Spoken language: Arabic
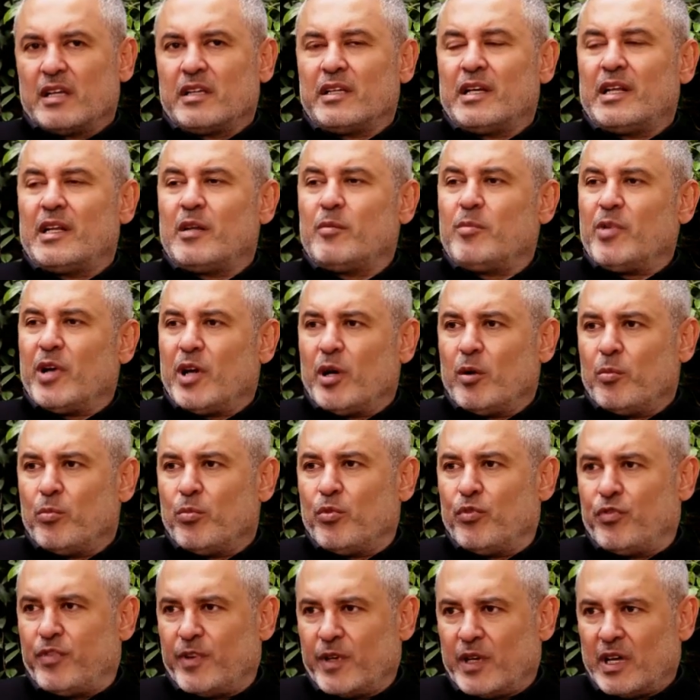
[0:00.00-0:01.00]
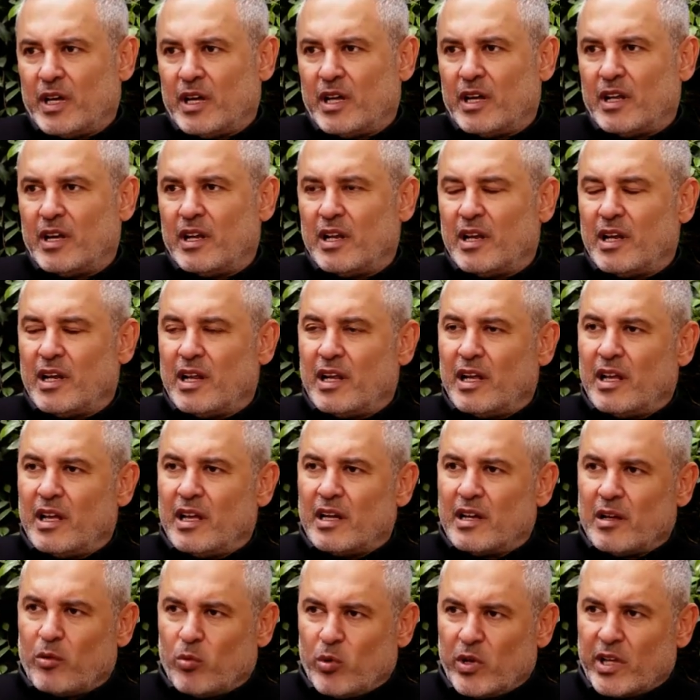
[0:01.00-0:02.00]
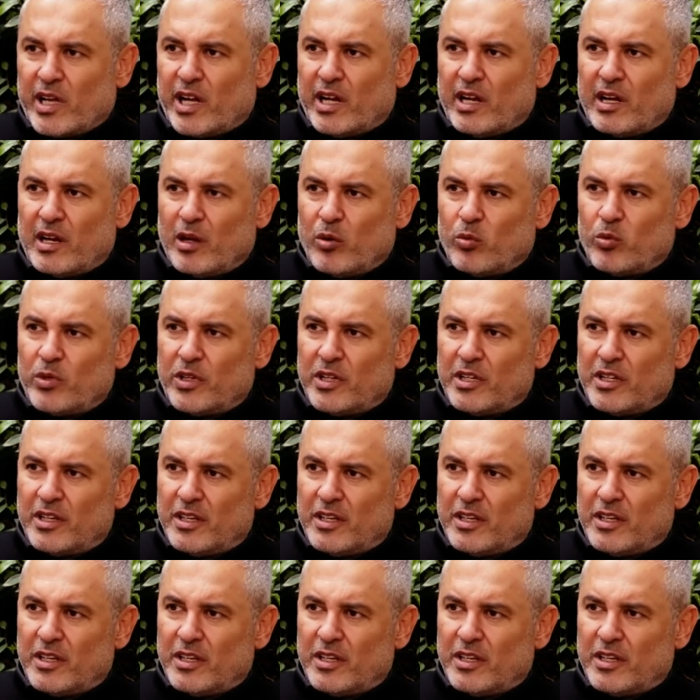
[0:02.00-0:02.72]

يلي بحبوا فيها الروايح القوية